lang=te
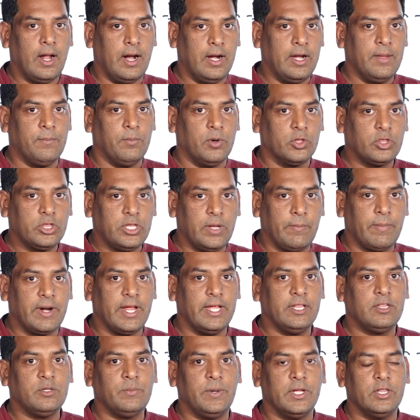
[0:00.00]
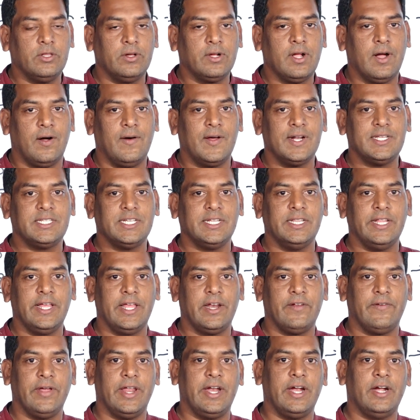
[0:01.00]
అంటే మొత్తం రైతు బంధుకు కావాల్సింది
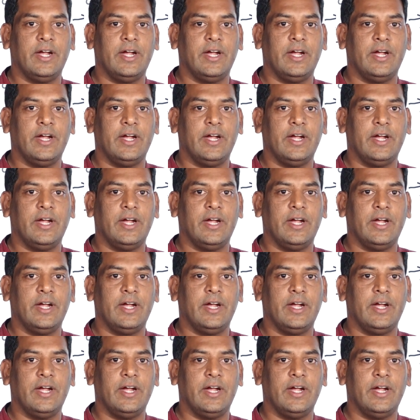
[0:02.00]
ఇరవై